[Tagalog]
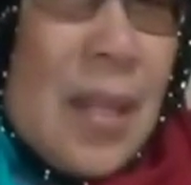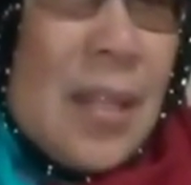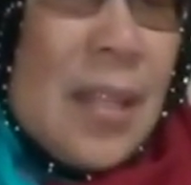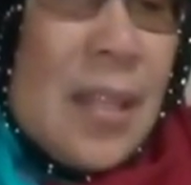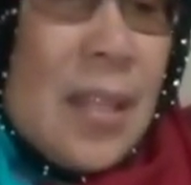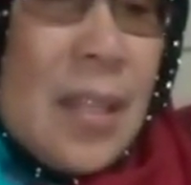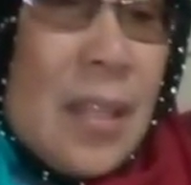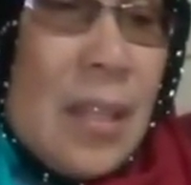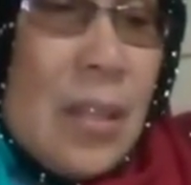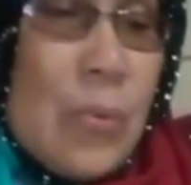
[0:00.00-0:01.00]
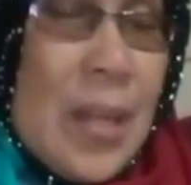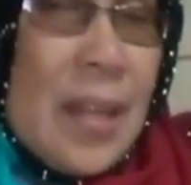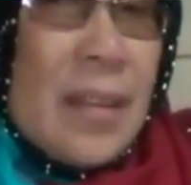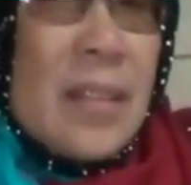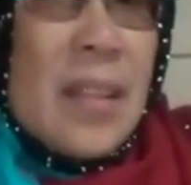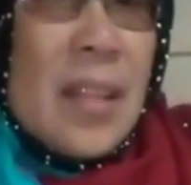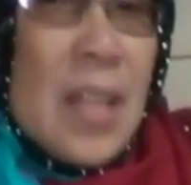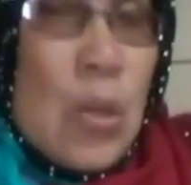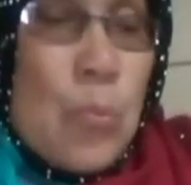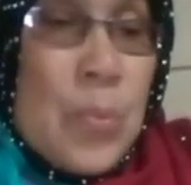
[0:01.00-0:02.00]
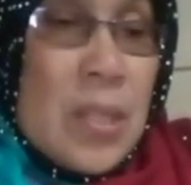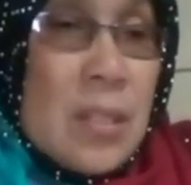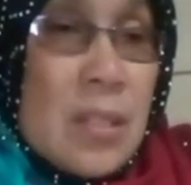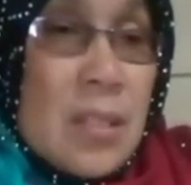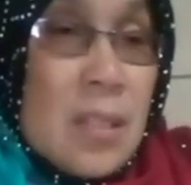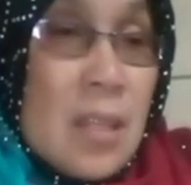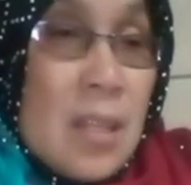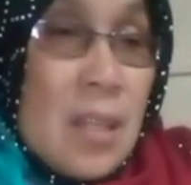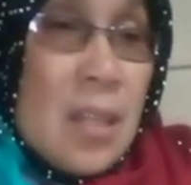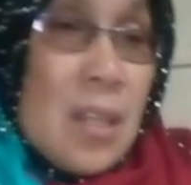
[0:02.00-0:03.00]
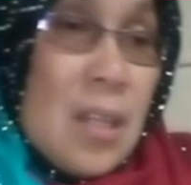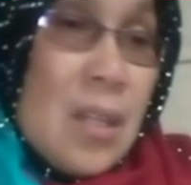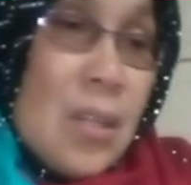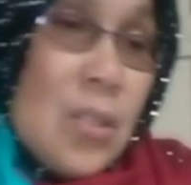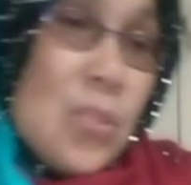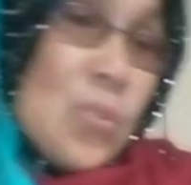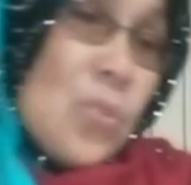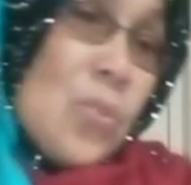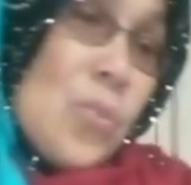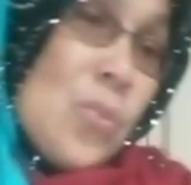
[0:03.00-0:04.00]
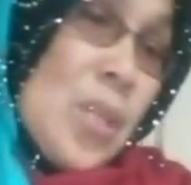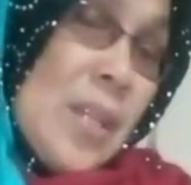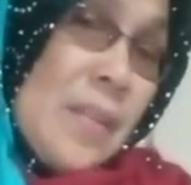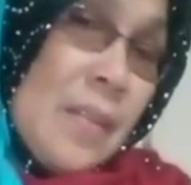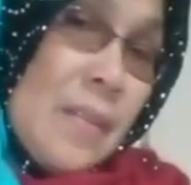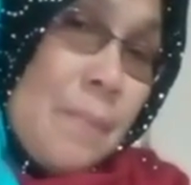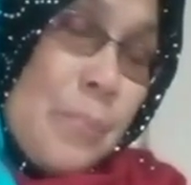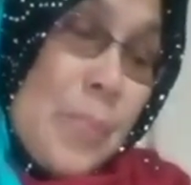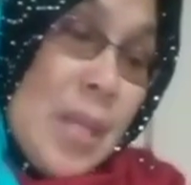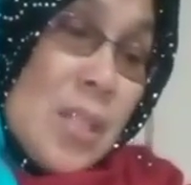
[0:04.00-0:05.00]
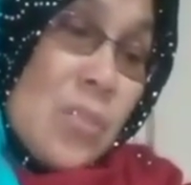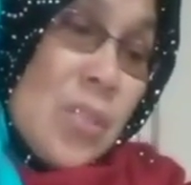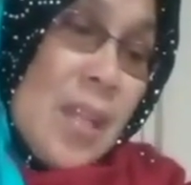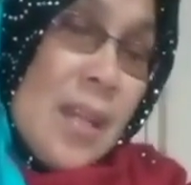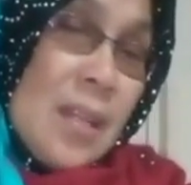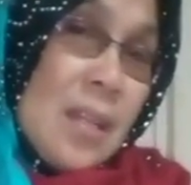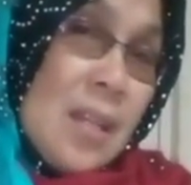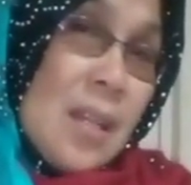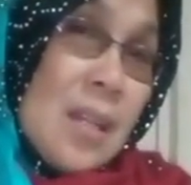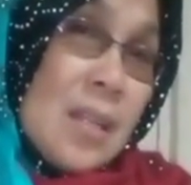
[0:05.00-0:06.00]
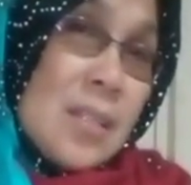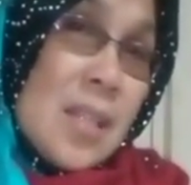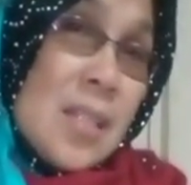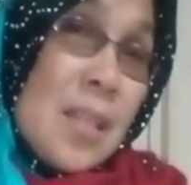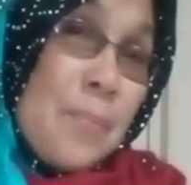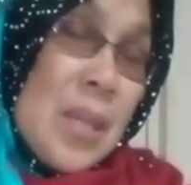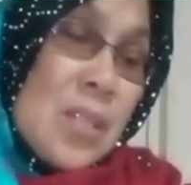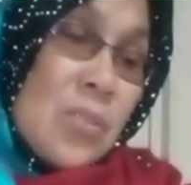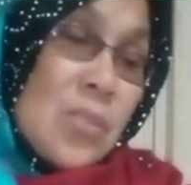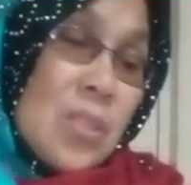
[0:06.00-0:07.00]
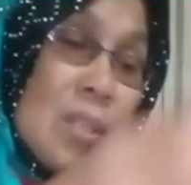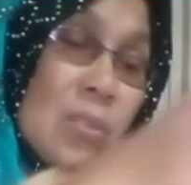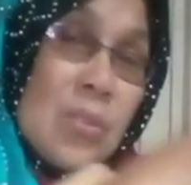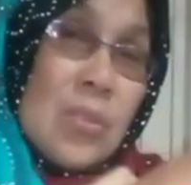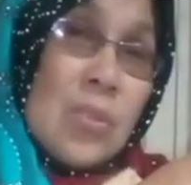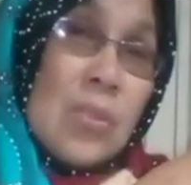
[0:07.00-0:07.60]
bali, 180 rupees. So, in peso yan, uh, ah, 60 pesos ito.